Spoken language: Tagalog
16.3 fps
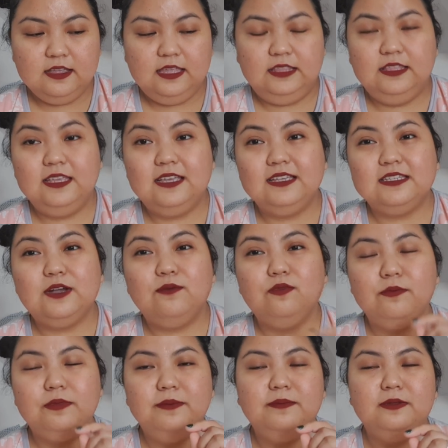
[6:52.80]
hindi kasi
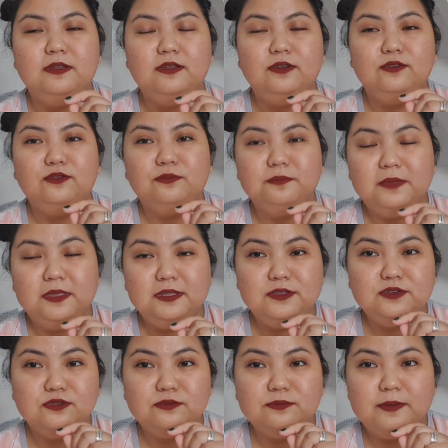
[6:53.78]
ako bumibili nung
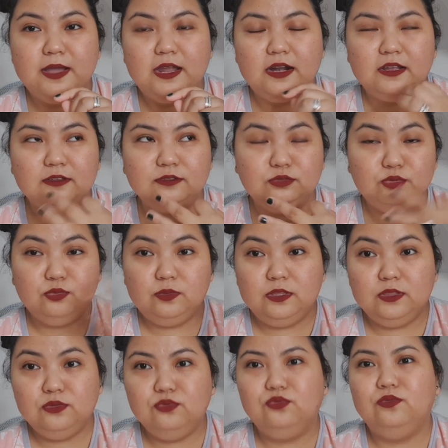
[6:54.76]
medyo parang
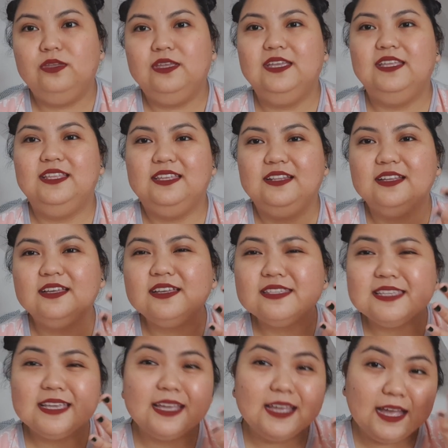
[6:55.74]
dewy-dewy ganyan.
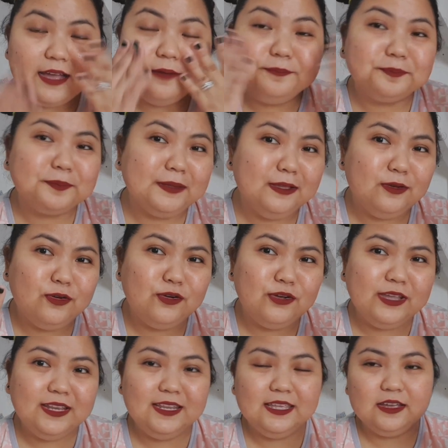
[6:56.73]
Kasi nga,
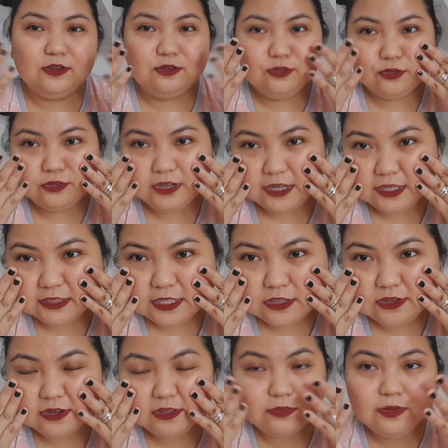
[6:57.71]
oily ako. Nakita
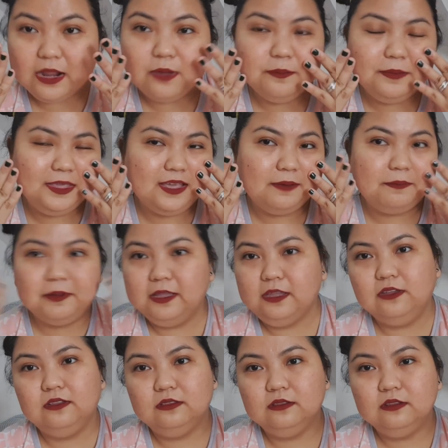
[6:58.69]
niya na, wala akong makeup
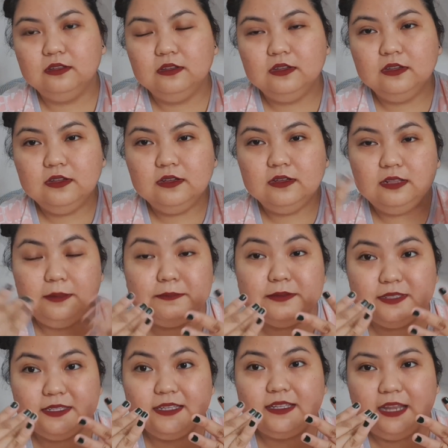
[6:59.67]
ngayon.
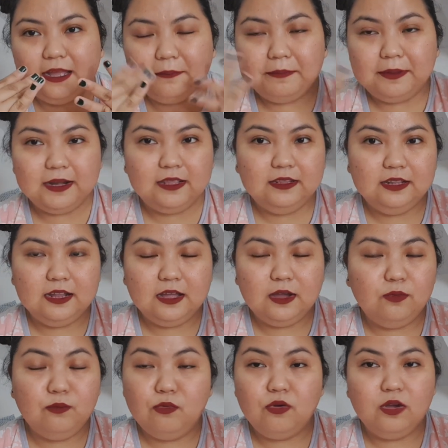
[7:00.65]
Lipstick lang. Para hindi
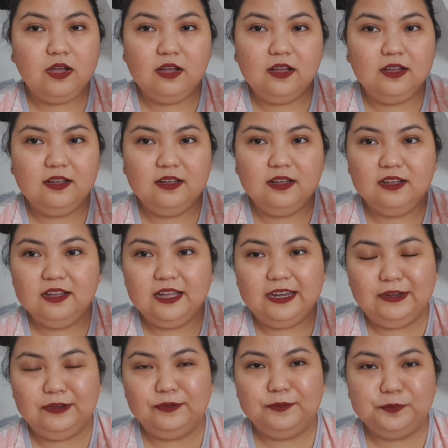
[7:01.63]
ako mukhang,
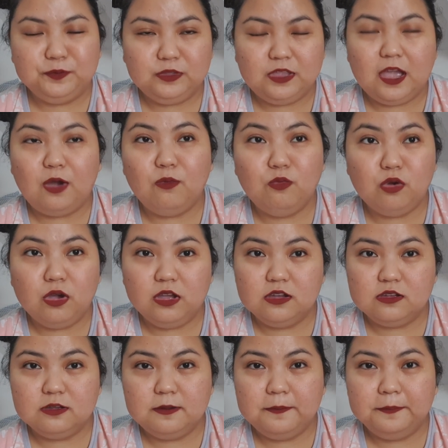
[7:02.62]
ano, hindi ako
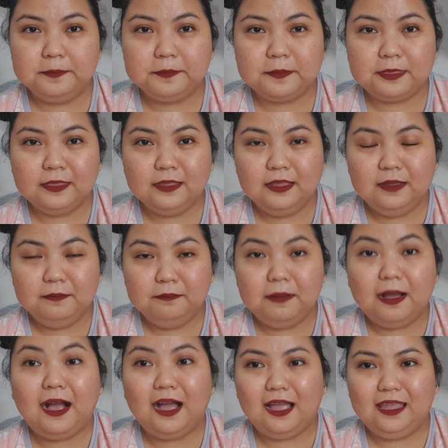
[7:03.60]
mukhang
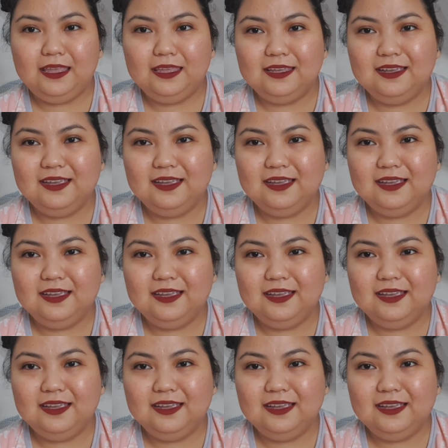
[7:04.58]
bangkay.